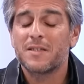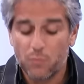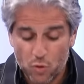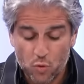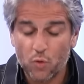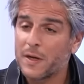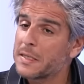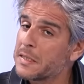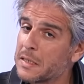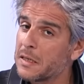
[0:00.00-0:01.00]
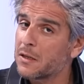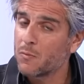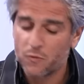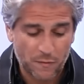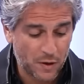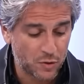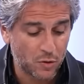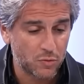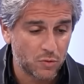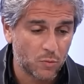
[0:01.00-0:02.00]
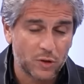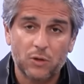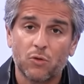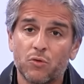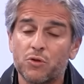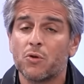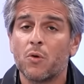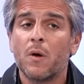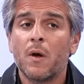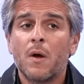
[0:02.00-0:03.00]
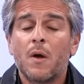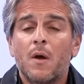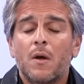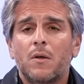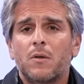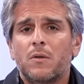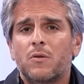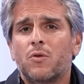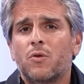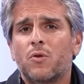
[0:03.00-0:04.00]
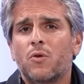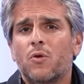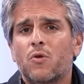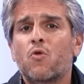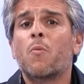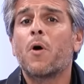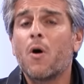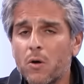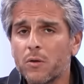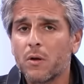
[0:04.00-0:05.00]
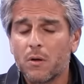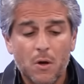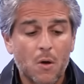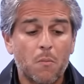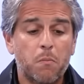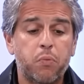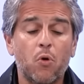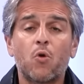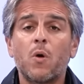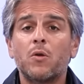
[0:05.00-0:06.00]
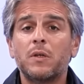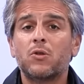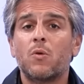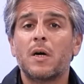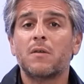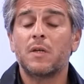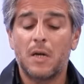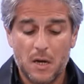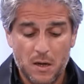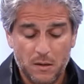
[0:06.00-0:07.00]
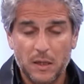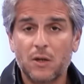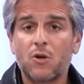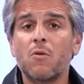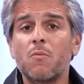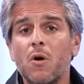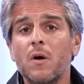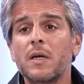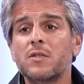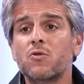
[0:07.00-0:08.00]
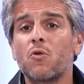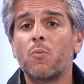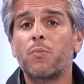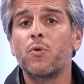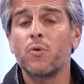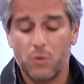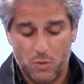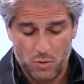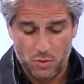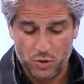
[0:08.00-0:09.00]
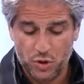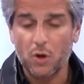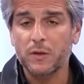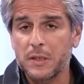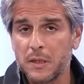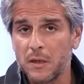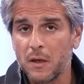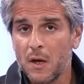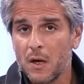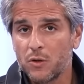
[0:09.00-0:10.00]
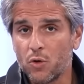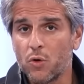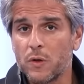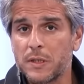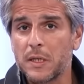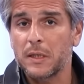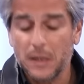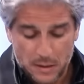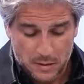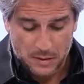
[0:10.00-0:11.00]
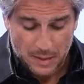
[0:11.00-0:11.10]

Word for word: beaucoup. On va essayer, comme vous l'avez entendu dans mon introduction, de comprendre pourquoi en est-on arrivé là et comment est-ce qu'on peut euh, sortir de cette crise.